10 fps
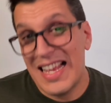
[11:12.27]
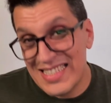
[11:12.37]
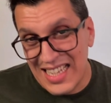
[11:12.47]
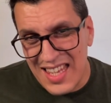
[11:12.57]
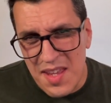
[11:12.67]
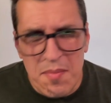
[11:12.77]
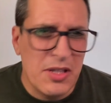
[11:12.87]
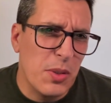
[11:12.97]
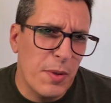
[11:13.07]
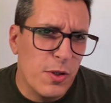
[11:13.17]
hasta aquí
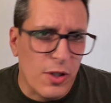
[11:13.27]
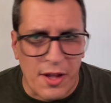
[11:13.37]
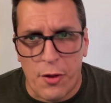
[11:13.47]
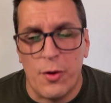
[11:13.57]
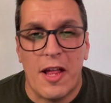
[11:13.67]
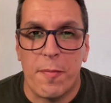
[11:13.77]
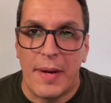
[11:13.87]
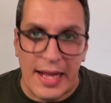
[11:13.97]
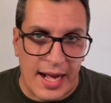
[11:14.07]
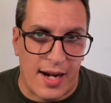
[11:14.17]
más o menos lo que se suele
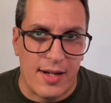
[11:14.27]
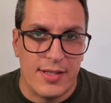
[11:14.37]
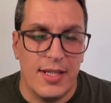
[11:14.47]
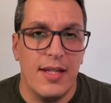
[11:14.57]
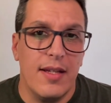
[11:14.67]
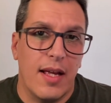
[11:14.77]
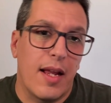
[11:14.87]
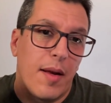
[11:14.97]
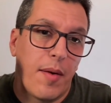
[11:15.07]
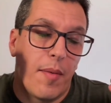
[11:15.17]
explicar, ¿sí?
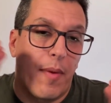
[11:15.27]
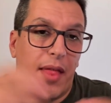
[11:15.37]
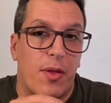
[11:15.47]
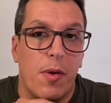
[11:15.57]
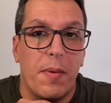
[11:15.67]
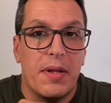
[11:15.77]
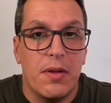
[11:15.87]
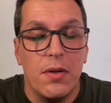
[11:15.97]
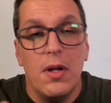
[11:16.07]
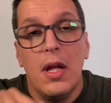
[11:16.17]
El brazo de
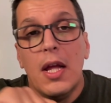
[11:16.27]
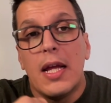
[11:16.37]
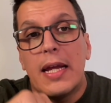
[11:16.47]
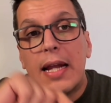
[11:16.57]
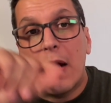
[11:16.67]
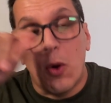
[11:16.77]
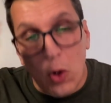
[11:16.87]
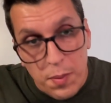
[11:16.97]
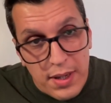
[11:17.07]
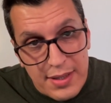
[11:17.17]
momento y la
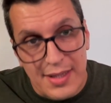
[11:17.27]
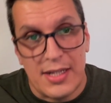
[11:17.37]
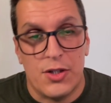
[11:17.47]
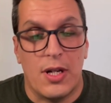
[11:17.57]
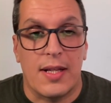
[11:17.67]
curva de tensión